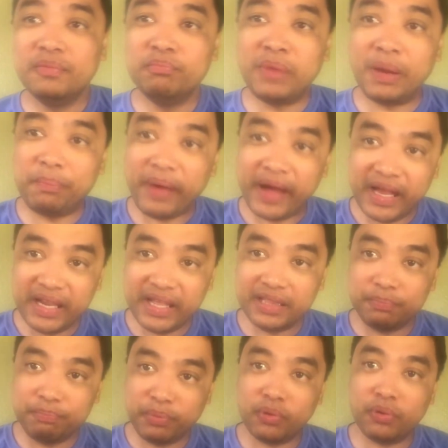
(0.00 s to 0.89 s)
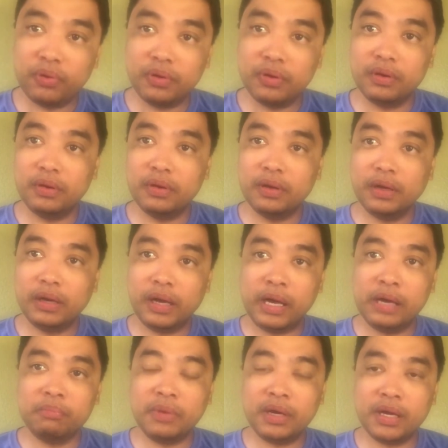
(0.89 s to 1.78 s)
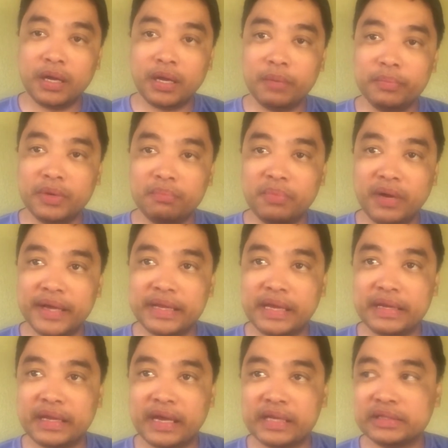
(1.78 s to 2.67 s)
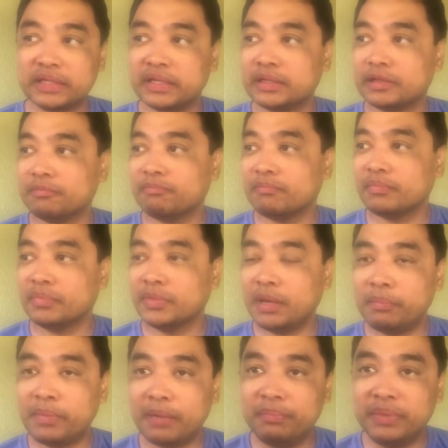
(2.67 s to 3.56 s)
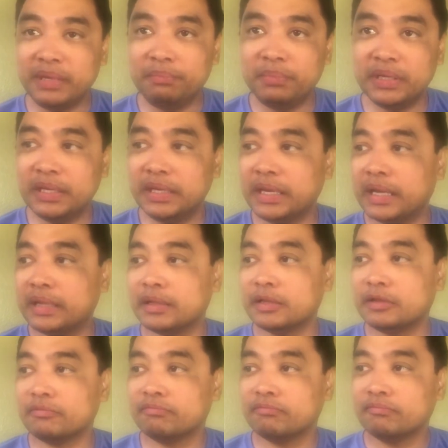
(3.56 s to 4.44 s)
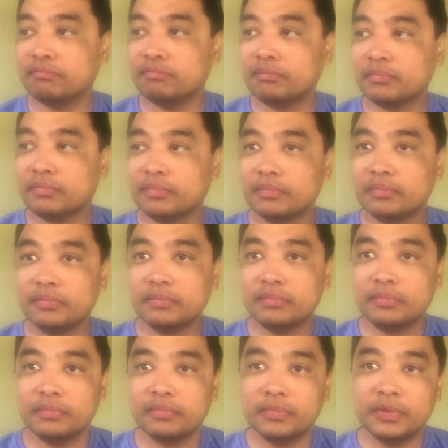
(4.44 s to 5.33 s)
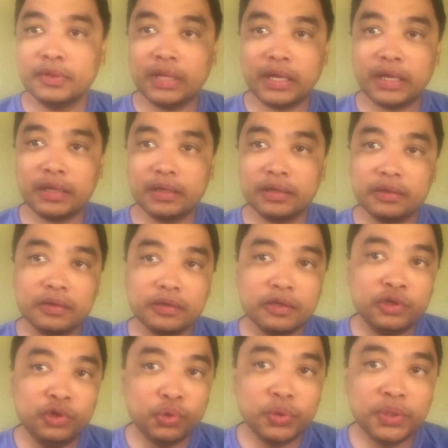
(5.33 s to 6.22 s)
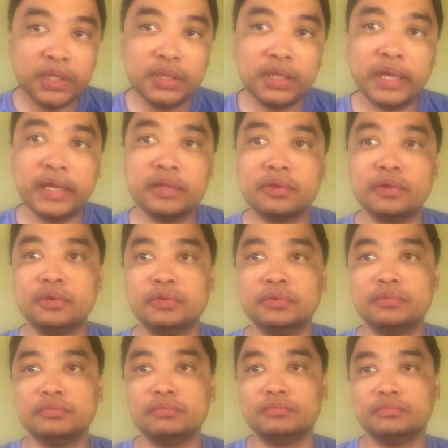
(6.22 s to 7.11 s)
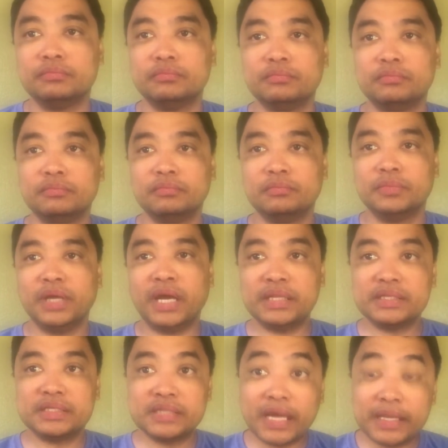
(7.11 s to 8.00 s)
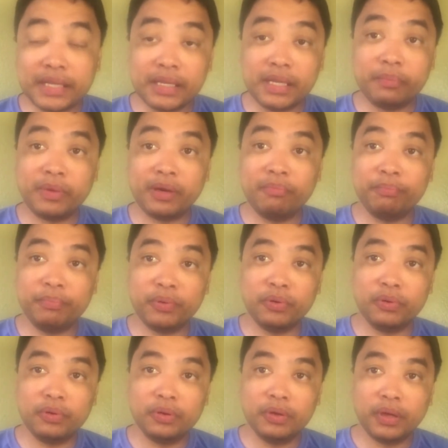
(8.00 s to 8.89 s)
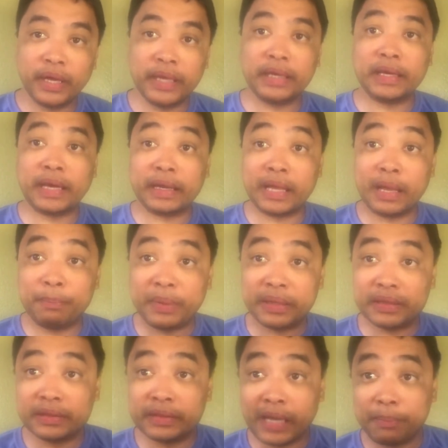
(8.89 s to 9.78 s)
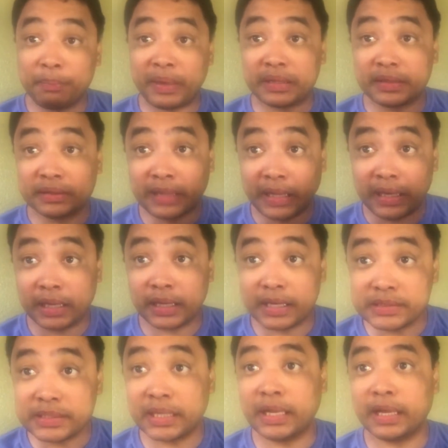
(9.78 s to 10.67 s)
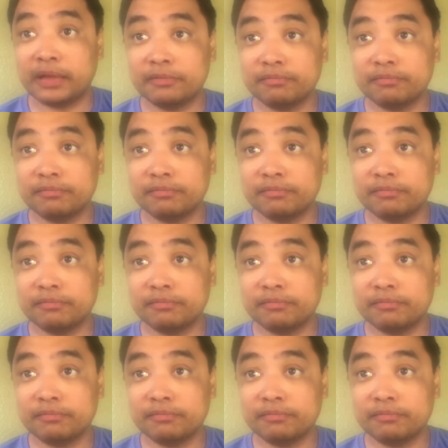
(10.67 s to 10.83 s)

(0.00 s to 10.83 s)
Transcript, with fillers: Mapalad po ang mga kababayan natin na mabibigyan ng unit na ito. At sana naman po ay karapat dapat talaga sila.